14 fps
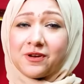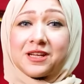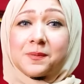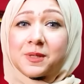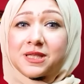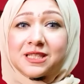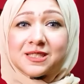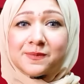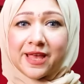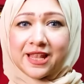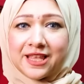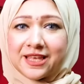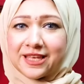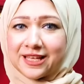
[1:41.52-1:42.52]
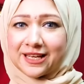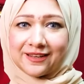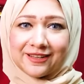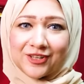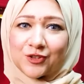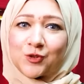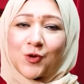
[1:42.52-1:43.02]
فانا بالنسبه لي
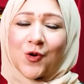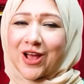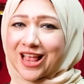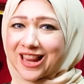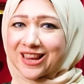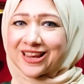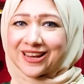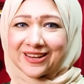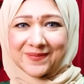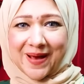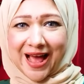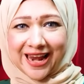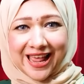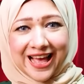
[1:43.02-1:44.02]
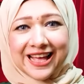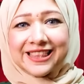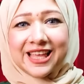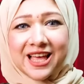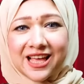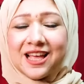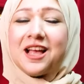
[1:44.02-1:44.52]
الاختراع المعلقه
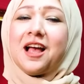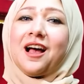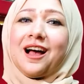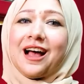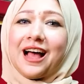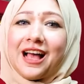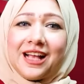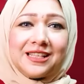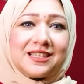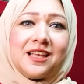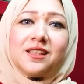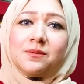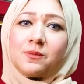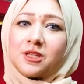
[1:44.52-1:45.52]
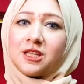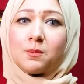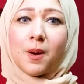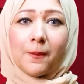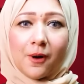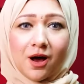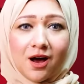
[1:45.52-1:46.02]
ده احسن من
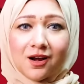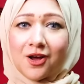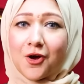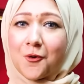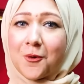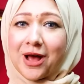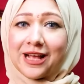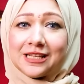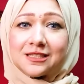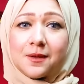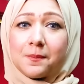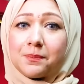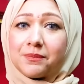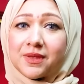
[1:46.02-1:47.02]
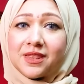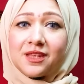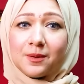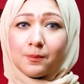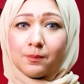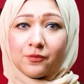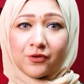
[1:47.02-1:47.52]
المبخره واحسن من
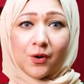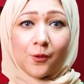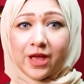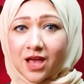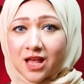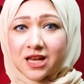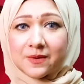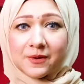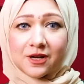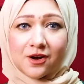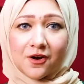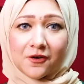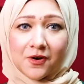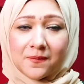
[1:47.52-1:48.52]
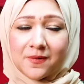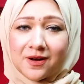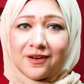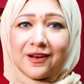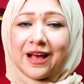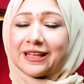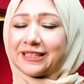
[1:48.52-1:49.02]
الفواحه اللي
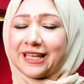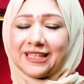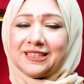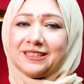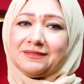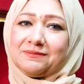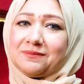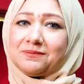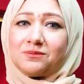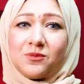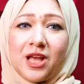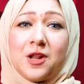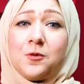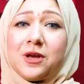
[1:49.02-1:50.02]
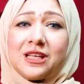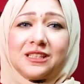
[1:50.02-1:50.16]
بالكهرباء يعني حلوه